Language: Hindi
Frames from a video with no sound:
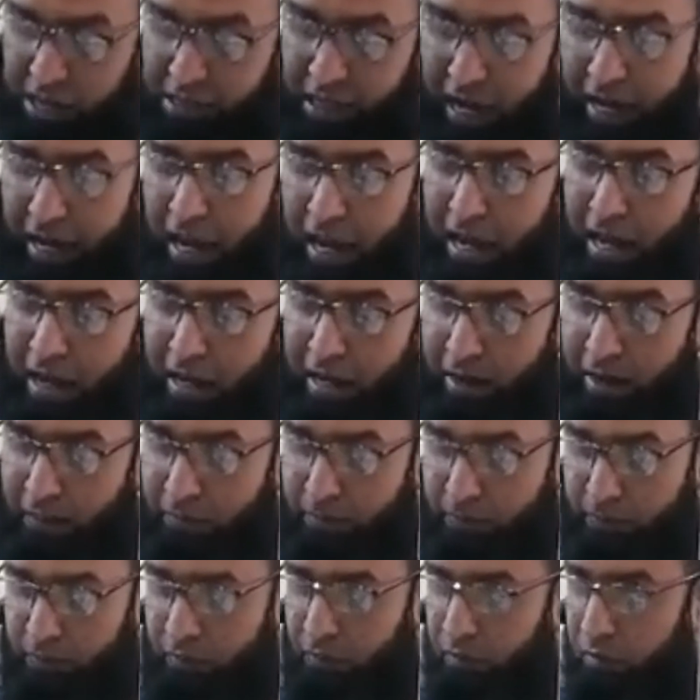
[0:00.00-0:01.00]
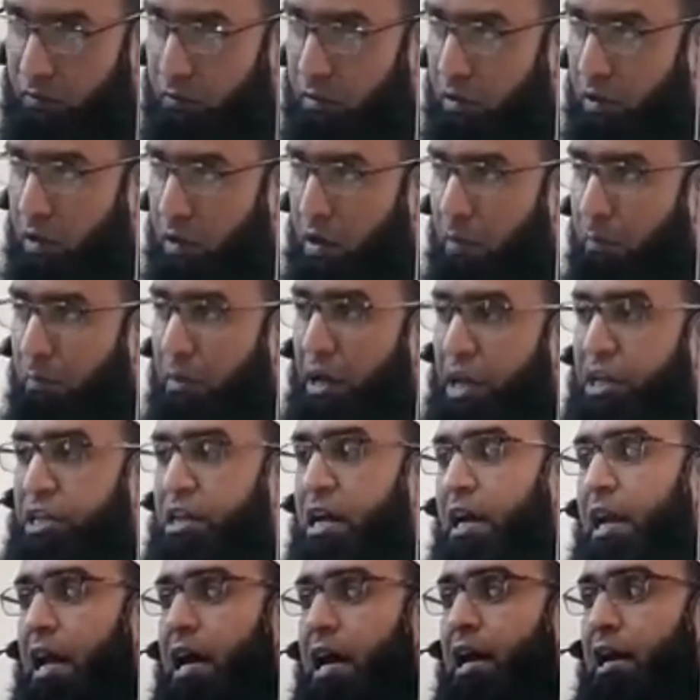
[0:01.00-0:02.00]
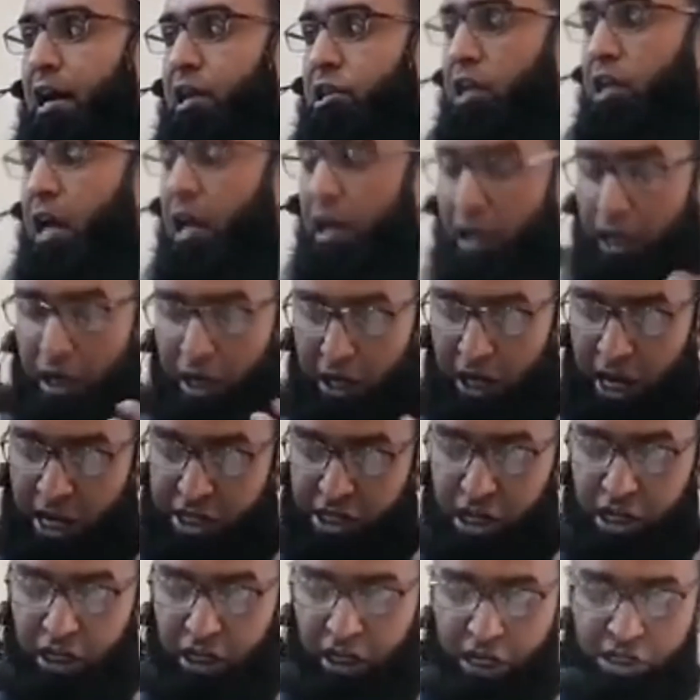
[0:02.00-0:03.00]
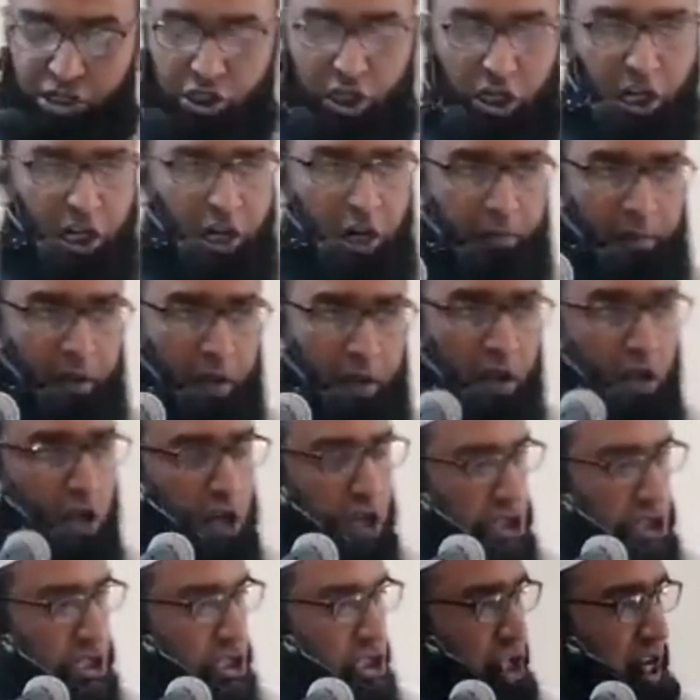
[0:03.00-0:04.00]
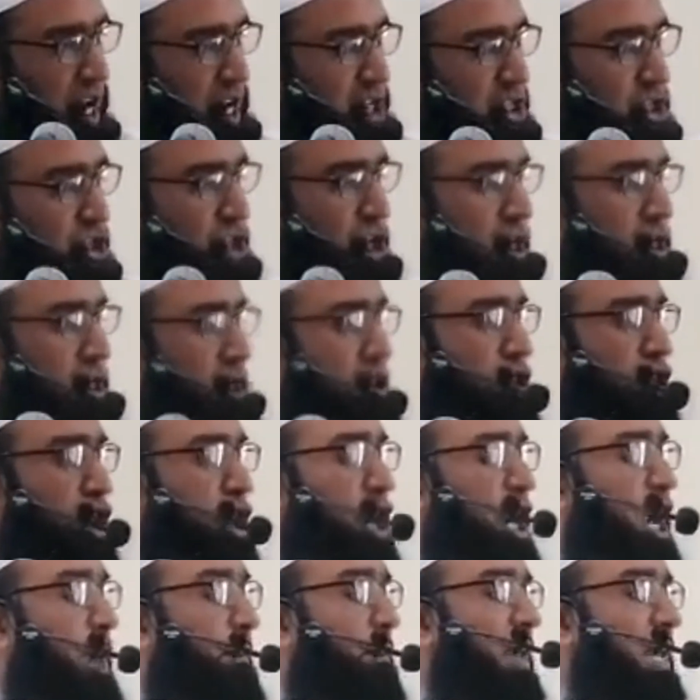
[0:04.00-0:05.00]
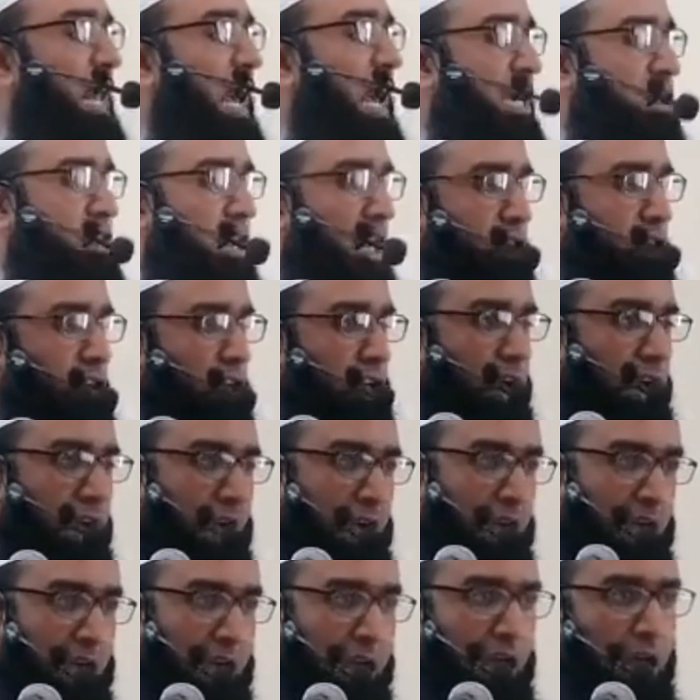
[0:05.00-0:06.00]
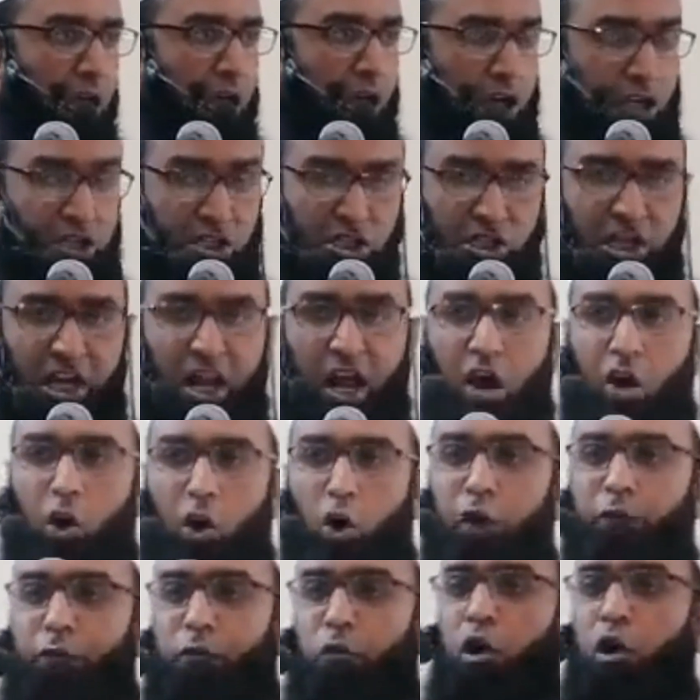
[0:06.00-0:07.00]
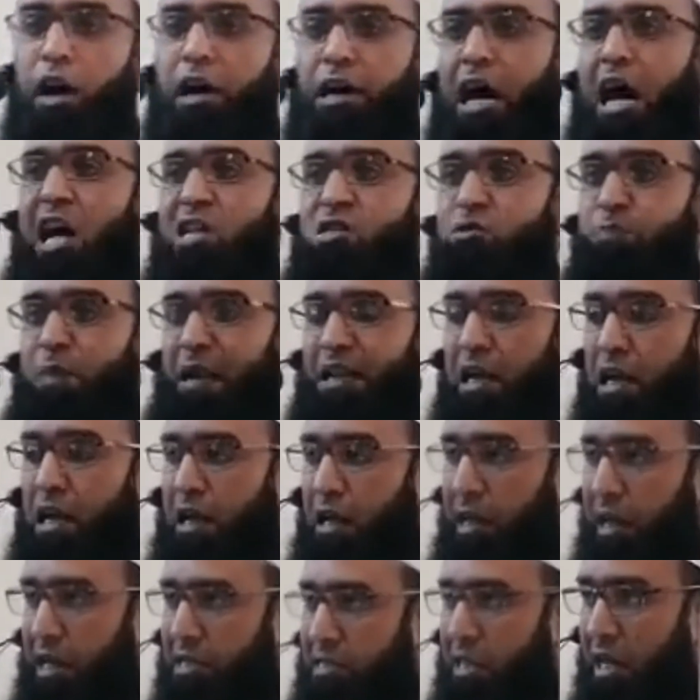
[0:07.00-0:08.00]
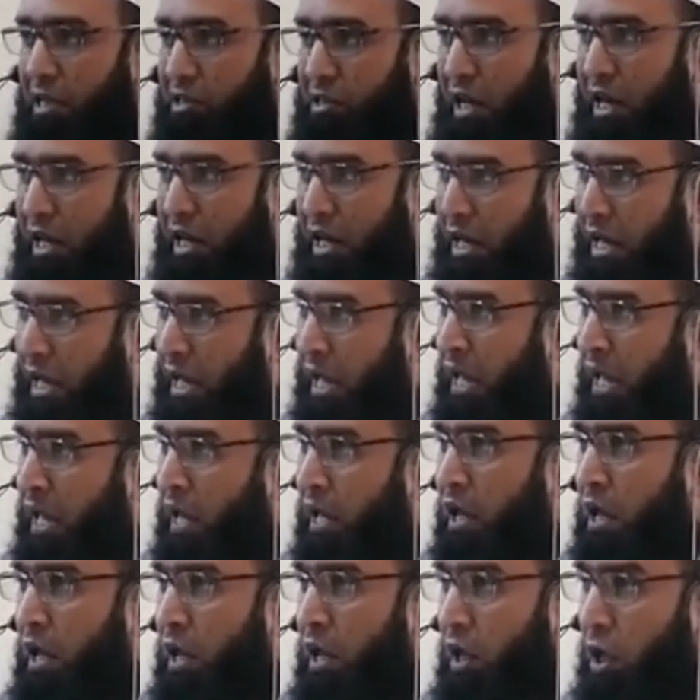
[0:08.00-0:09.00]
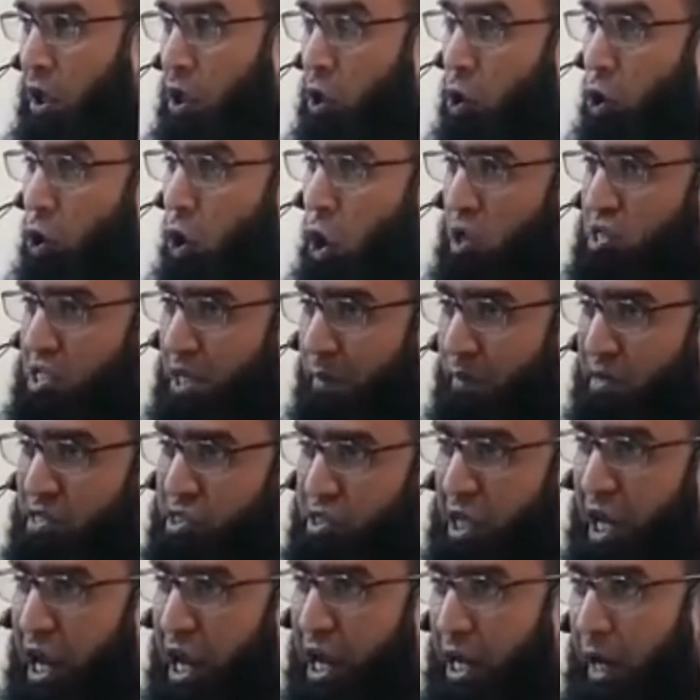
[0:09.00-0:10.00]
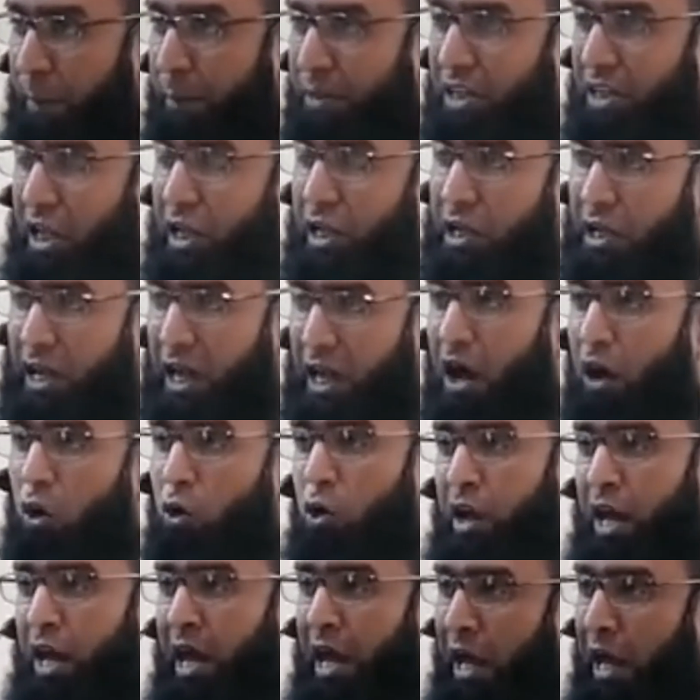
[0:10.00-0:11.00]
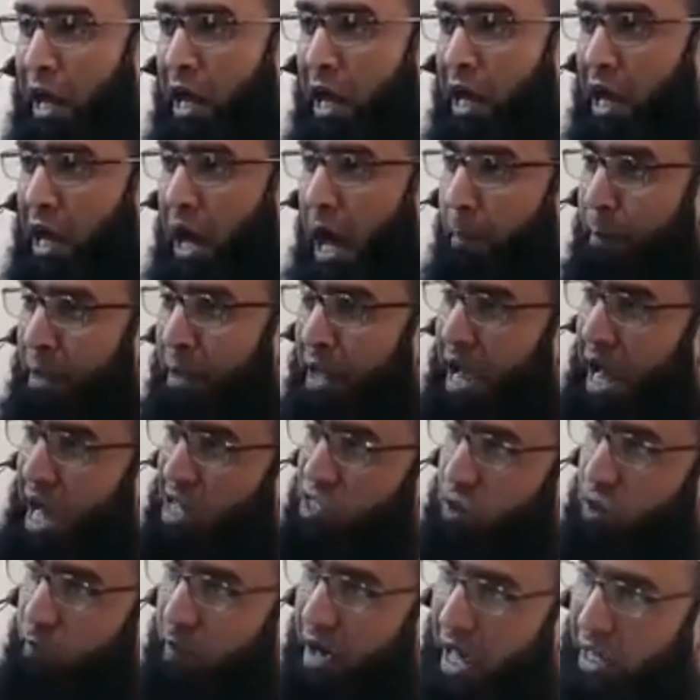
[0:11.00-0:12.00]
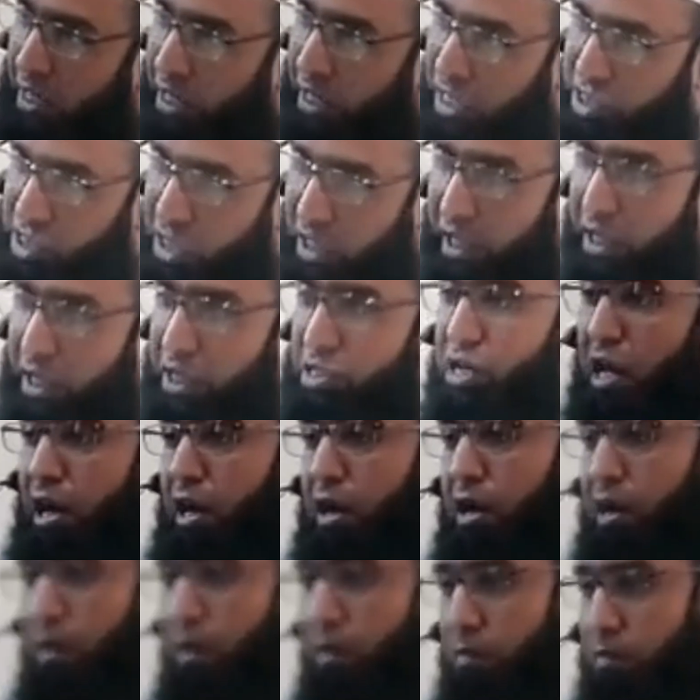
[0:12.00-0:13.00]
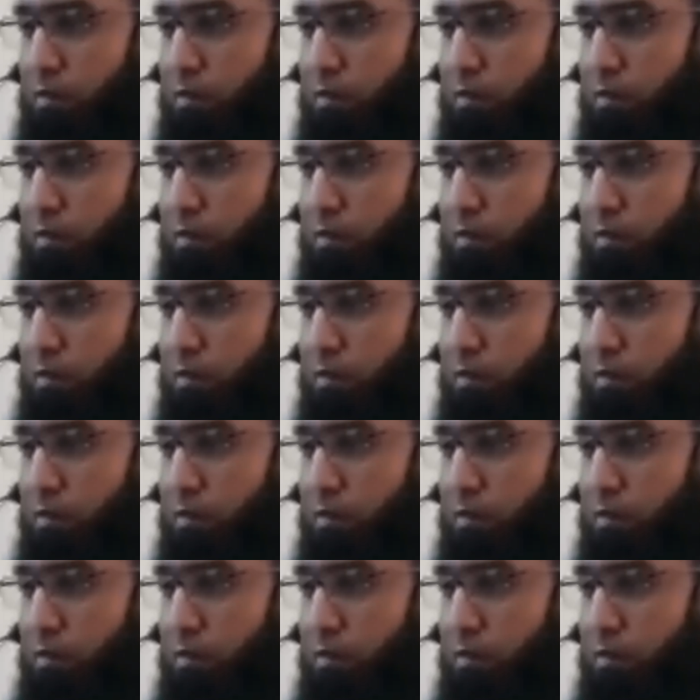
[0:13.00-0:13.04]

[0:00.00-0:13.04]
इदारा है मीडिया क्या करता है कि रेटिंग के चक्कर में इस तरह सनसनी फैलाई जाती है इस तरह खौफो हरास पैदा किया जाता है कि लोग समझते हैं कि पता नहीं क्या हो गया है अभी आसमान नीचे गिर जाएगा